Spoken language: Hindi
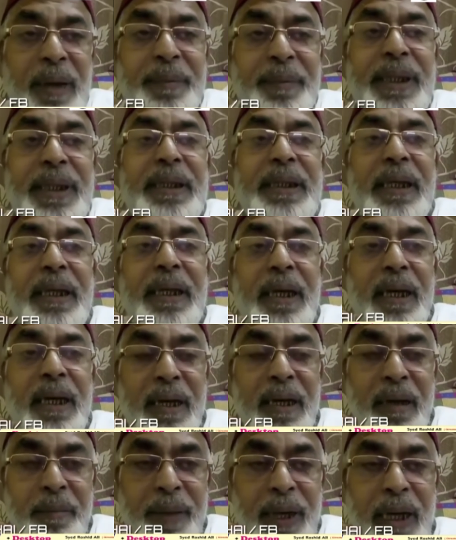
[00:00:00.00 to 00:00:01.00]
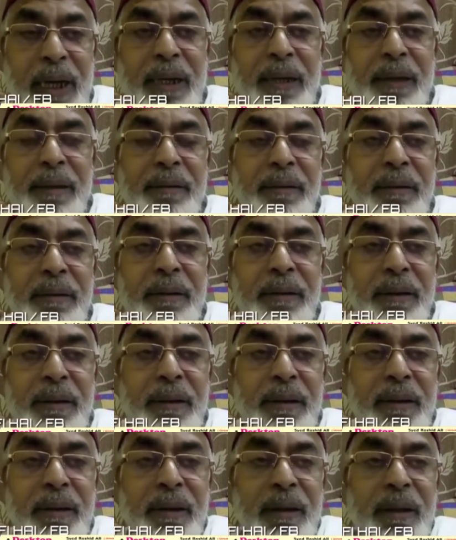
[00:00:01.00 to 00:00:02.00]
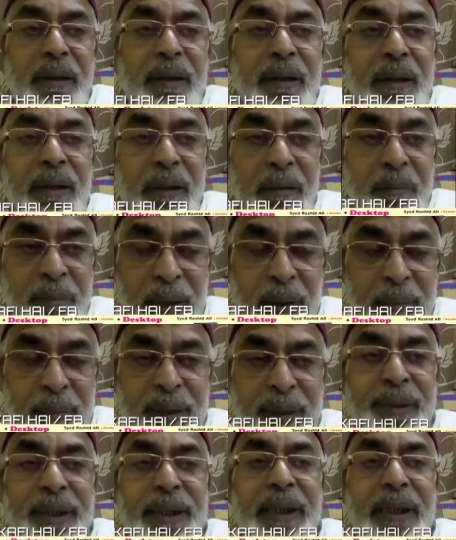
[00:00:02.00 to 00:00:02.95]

प्राइम मिनिस्टर के घर के बाहर बाबरी